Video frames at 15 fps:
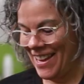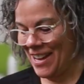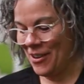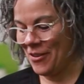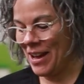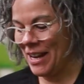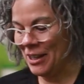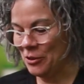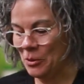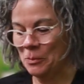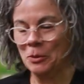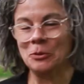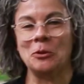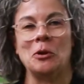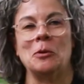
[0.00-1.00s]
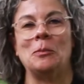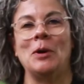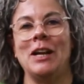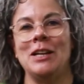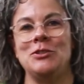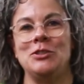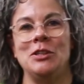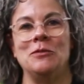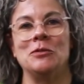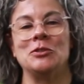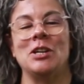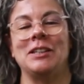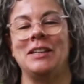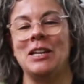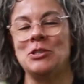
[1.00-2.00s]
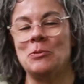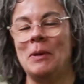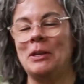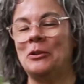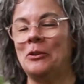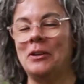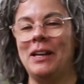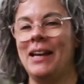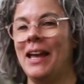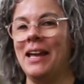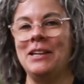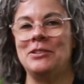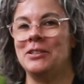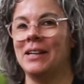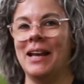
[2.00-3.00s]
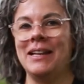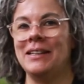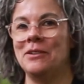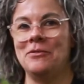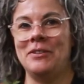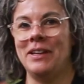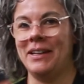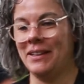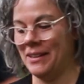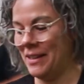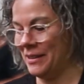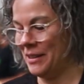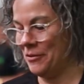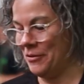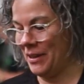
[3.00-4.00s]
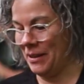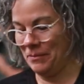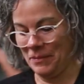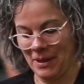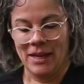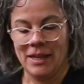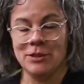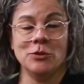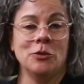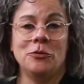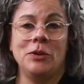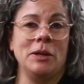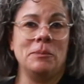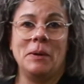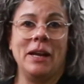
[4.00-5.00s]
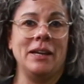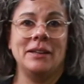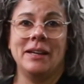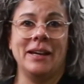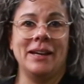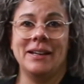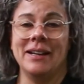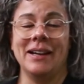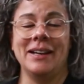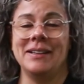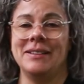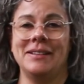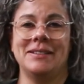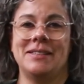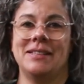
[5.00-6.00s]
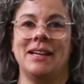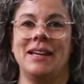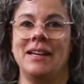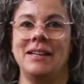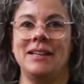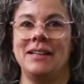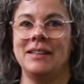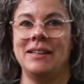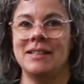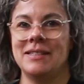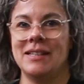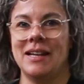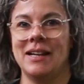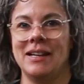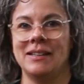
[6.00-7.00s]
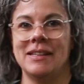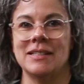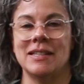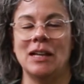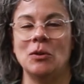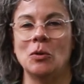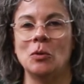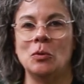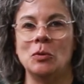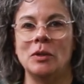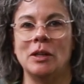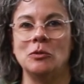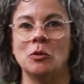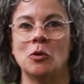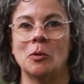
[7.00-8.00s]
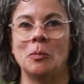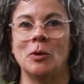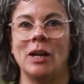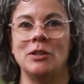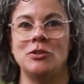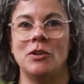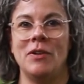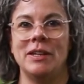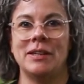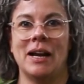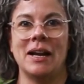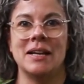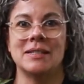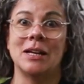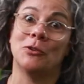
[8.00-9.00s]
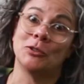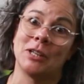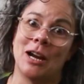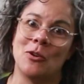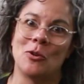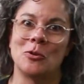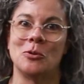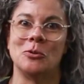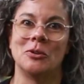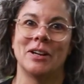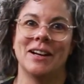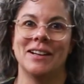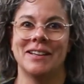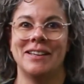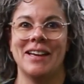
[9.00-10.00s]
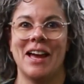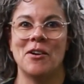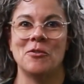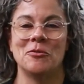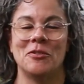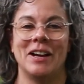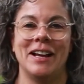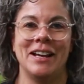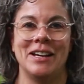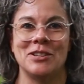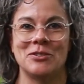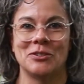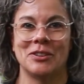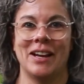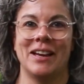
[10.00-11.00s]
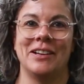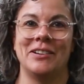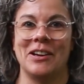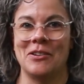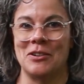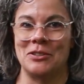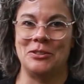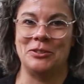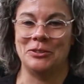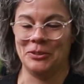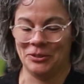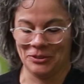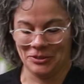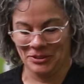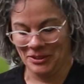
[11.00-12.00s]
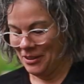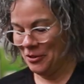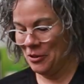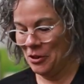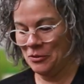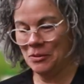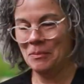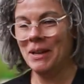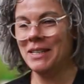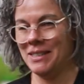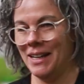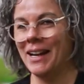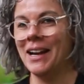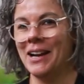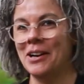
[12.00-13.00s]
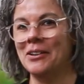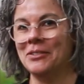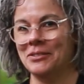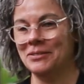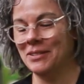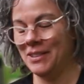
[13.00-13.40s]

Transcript: Eu era do mundo corporativo, de atendimento ao cliente, nada a ver, nada a ver. Resolvi empreender, né? Sair dessa, dessa loucura do corporativo e entrar nessa outra loucura que é o varejo, né? Negócio novo, mas legal,